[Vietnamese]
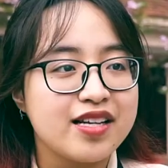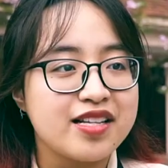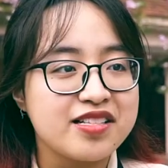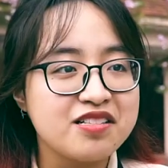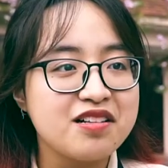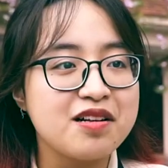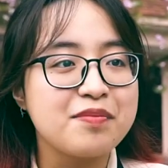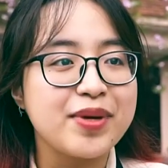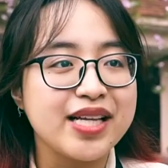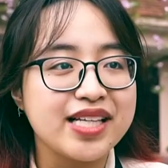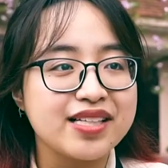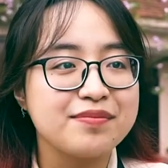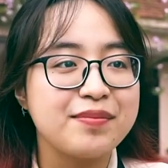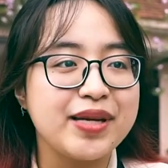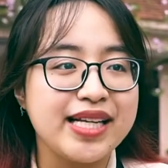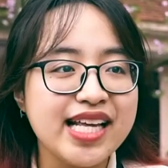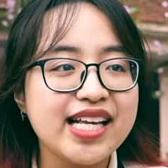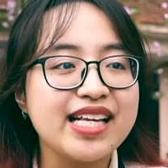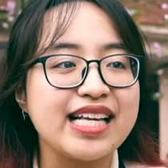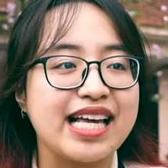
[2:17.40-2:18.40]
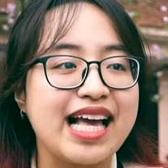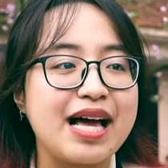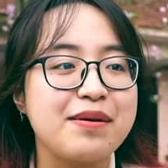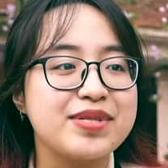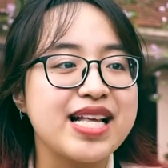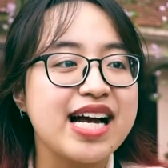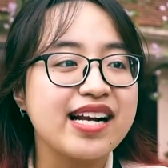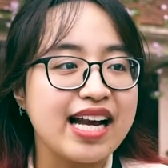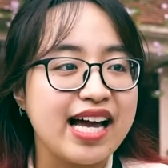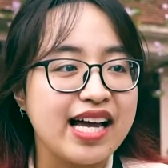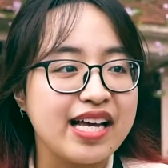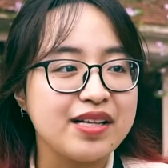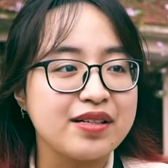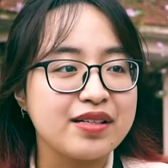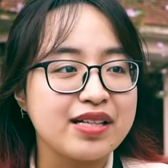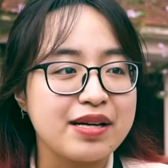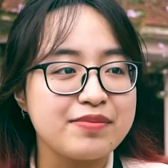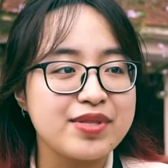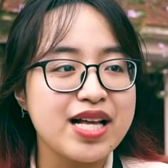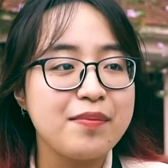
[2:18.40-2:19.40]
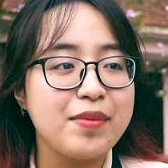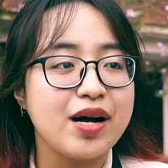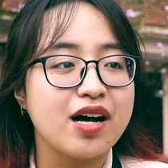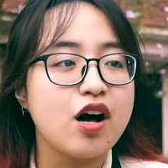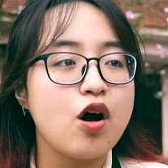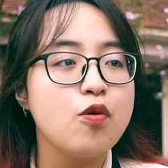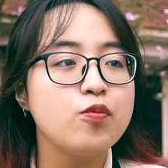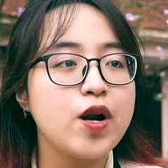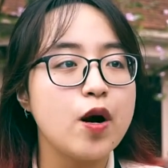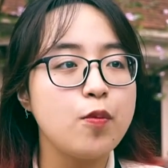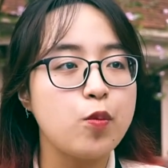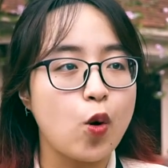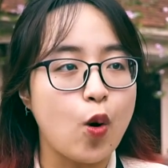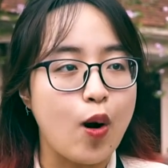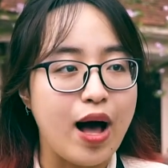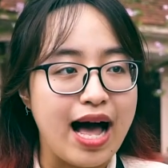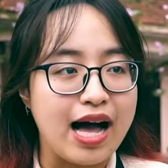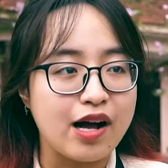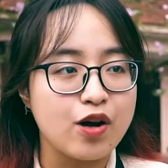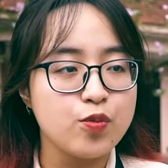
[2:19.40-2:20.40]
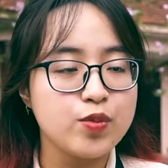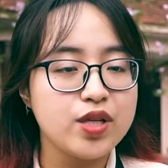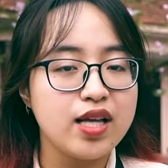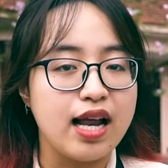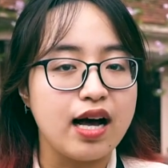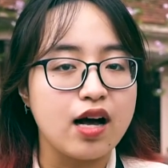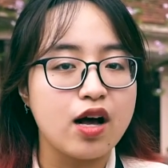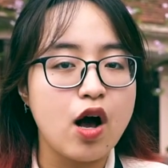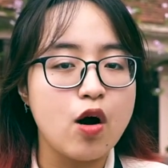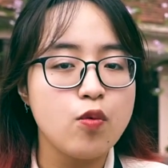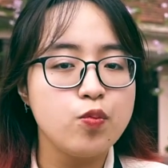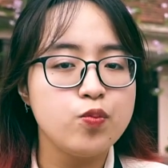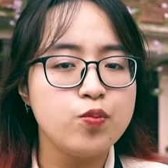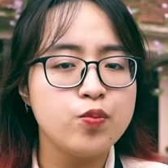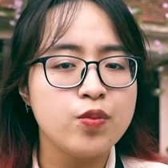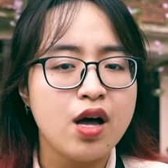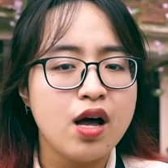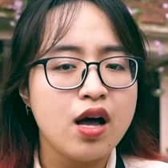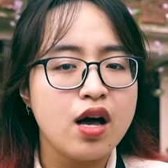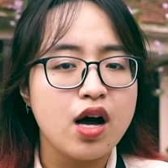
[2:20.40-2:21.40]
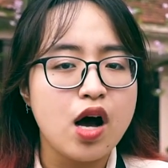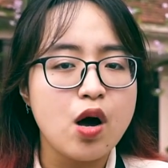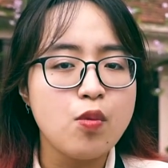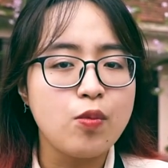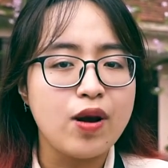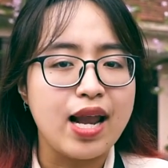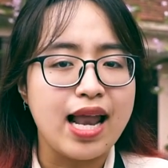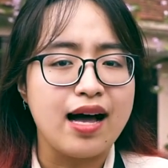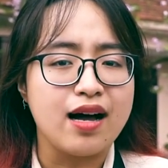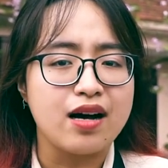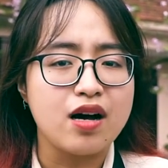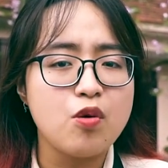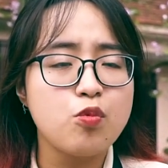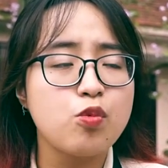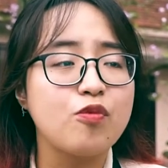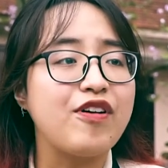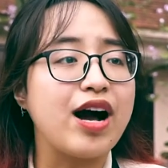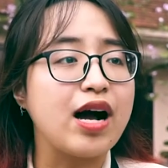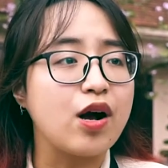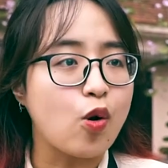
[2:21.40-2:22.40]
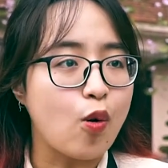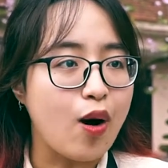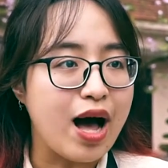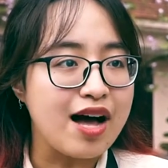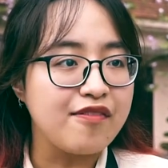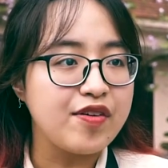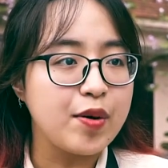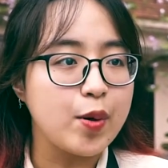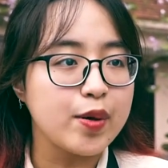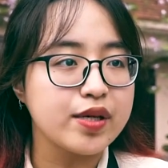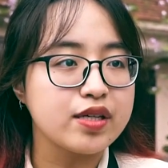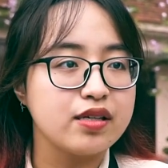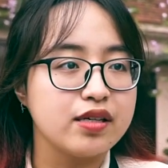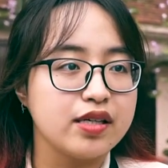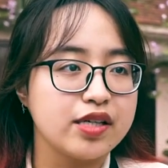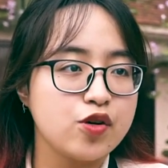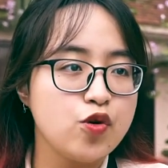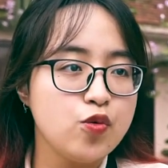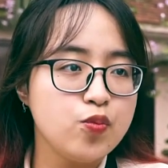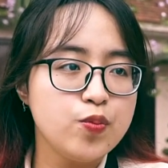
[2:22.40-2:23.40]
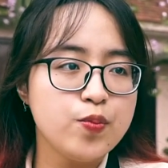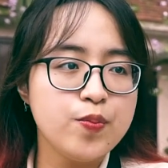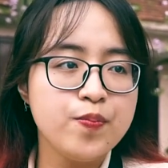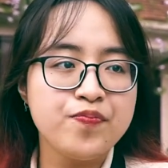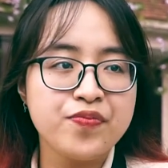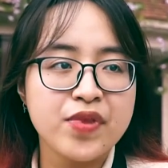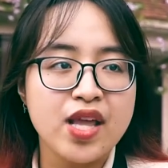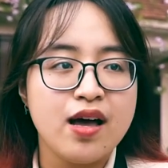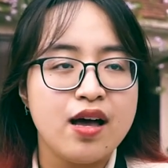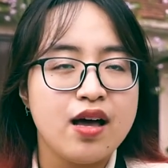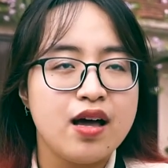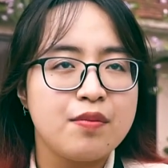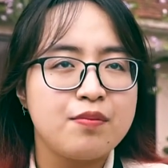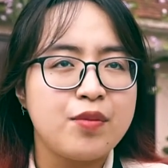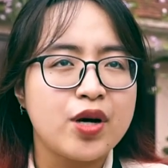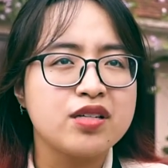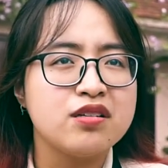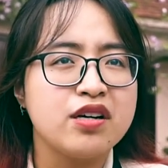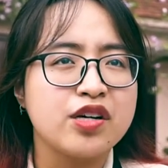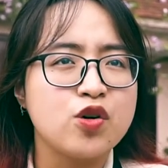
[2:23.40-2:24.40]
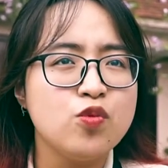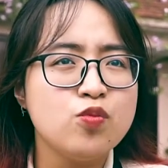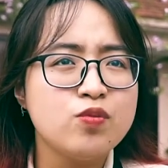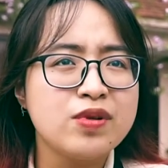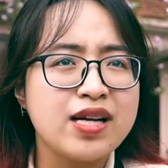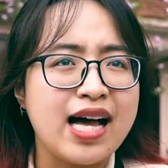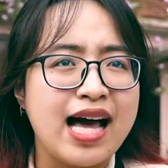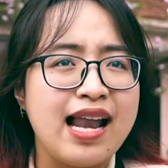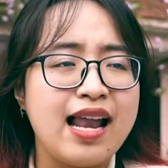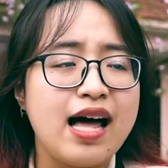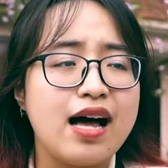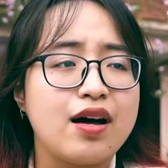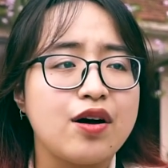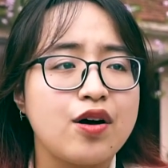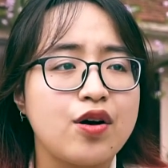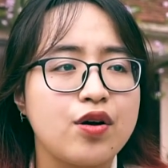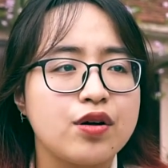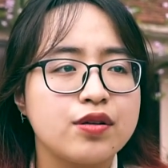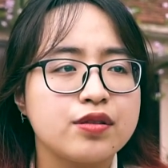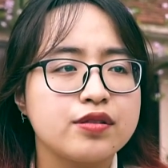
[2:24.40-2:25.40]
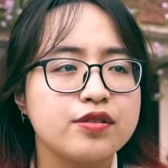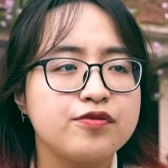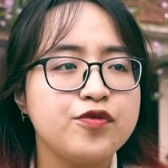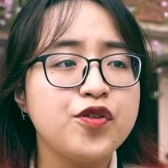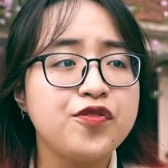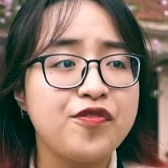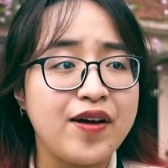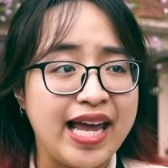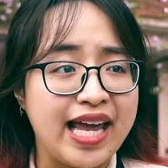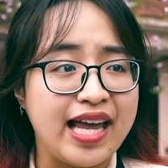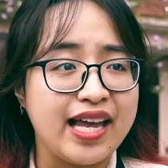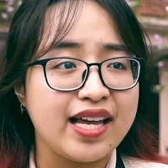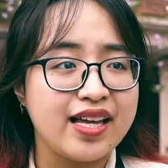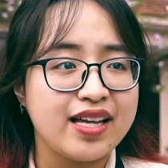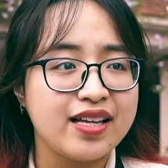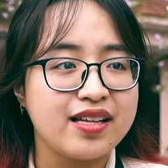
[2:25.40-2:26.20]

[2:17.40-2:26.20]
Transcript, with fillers: Thật sự là mình thích cái cảm giác này, cảm giác mà không đông quá cũng như là không vắng quá, và mọi người cũng khá là vui vẻ.